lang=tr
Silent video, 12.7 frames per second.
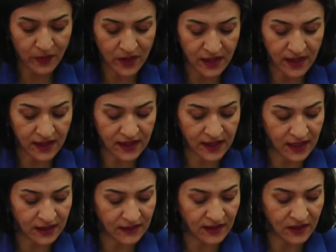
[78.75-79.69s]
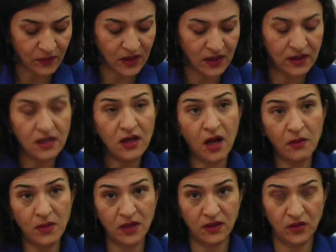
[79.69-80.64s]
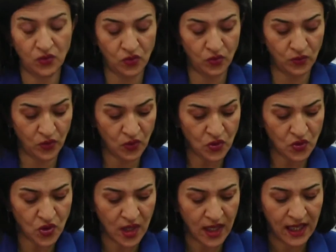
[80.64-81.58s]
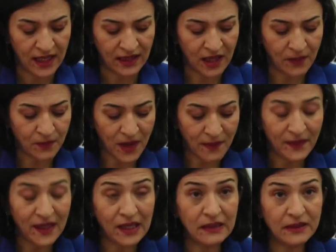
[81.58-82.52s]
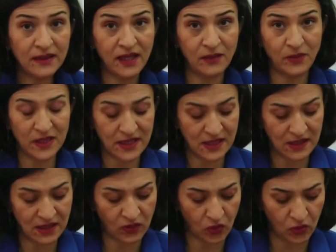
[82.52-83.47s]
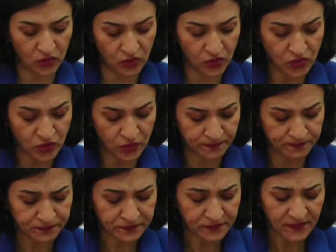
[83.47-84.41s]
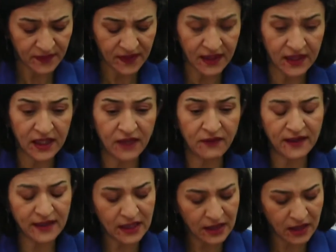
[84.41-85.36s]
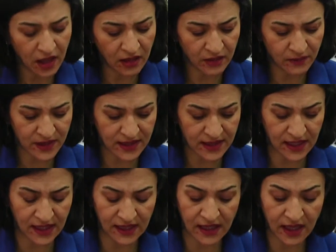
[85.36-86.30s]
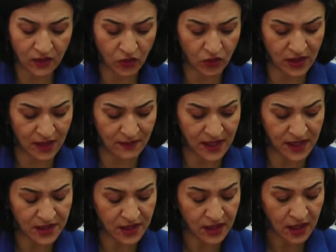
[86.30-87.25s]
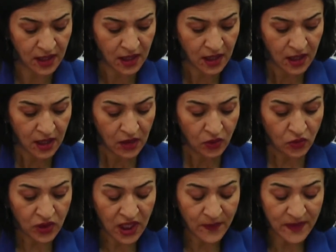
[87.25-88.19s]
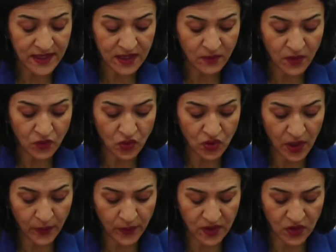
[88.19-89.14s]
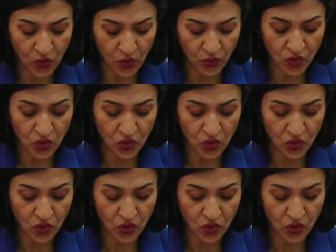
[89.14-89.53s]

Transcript: bilerek gerekli tedbirleri almakla yükümlüyüz. Deprem değil, tedbirsizlik öldürür. İvedilikle alınması gereken önlemler. Ülkemizin mevcut yapı stoğunun